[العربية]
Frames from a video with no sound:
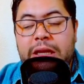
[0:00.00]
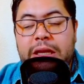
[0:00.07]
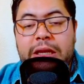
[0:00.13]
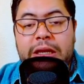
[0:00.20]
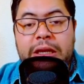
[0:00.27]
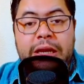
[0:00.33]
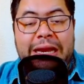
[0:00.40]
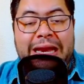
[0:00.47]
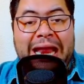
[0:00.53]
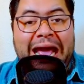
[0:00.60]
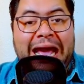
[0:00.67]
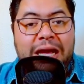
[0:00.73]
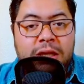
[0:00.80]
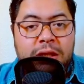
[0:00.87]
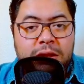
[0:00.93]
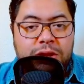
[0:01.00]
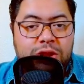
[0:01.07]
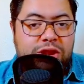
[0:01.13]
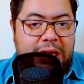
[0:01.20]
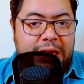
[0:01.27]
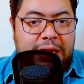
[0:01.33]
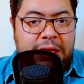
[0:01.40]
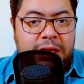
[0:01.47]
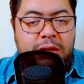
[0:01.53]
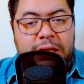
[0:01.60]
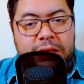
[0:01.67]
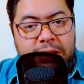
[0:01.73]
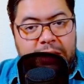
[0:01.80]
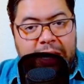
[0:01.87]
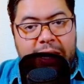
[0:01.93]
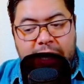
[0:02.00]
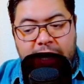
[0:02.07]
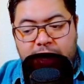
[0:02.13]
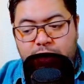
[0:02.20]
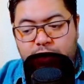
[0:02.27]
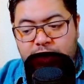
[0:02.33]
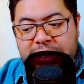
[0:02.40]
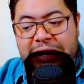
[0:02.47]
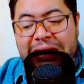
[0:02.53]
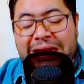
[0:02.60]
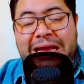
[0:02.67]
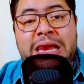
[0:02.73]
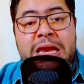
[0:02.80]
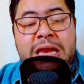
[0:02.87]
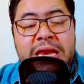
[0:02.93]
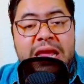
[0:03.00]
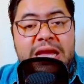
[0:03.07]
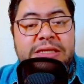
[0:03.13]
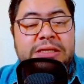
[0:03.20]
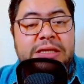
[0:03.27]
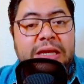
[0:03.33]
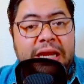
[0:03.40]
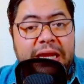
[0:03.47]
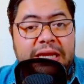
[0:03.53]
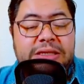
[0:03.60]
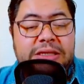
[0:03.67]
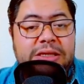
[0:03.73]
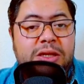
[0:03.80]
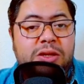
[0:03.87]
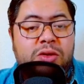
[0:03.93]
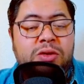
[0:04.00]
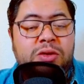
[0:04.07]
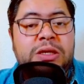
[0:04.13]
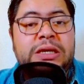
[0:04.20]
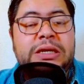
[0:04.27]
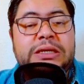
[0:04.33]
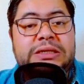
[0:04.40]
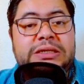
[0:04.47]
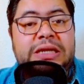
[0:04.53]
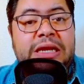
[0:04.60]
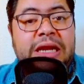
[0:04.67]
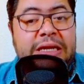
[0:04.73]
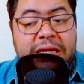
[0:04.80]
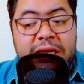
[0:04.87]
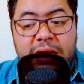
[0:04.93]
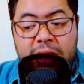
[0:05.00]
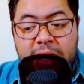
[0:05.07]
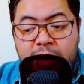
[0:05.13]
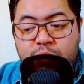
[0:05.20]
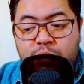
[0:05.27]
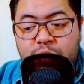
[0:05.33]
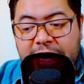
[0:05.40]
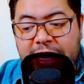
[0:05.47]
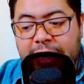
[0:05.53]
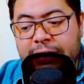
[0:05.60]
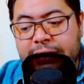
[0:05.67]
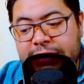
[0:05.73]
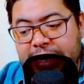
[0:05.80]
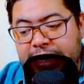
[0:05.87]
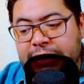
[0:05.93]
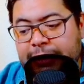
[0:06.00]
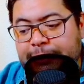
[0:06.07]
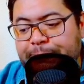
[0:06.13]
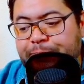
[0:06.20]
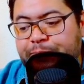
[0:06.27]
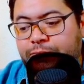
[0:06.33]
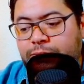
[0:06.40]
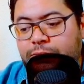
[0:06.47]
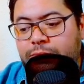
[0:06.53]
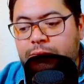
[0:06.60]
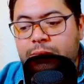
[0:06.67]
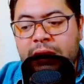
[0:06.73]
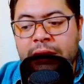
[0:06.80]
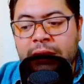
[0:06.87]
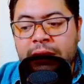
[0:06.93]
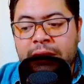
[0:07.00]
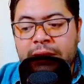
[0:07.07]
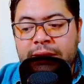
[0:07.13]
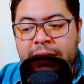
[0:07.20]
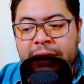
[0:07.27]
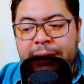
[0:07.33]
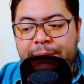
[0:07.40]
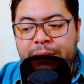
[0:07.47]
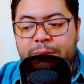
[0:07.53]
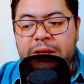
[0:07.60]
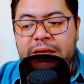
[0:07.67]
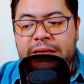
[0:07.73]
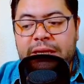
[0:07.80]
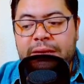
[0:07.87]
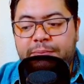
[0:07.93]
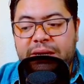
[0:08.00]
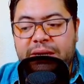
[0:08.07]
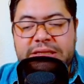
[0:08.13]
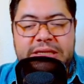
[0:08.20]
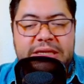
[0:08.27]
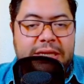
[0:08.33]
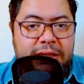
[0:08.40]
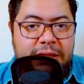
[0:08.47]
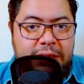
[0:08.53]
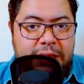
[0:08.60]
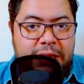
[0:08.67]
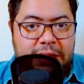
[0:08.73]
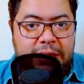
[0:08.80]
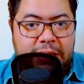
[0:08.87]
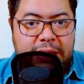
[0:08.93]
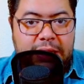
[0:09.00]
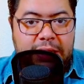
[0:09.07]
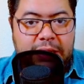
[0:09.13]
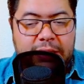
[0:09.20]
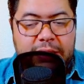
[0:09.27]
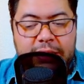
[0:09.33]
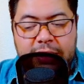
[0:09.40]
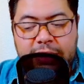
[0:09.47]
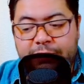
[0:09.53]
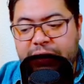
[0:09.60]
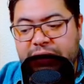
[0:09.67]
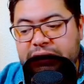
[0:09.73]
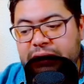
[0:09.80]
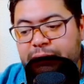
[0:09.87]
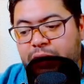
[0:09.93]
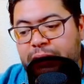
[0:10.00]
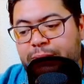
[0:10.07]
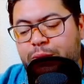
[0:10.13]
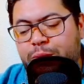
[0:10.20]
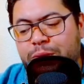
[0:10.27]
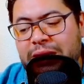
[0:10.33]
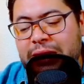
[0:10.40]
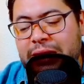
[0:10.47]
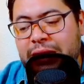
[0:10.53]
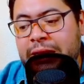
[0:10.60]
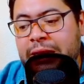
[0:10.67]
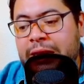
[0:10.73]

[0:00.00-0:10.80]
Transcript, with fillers: الحق الشرعي يعني حق قانوني للناس لي ريزيدون ديال هذيك الولايه يعني دي ريبوبليكان بارتي يعني البارتي ريبوبليكان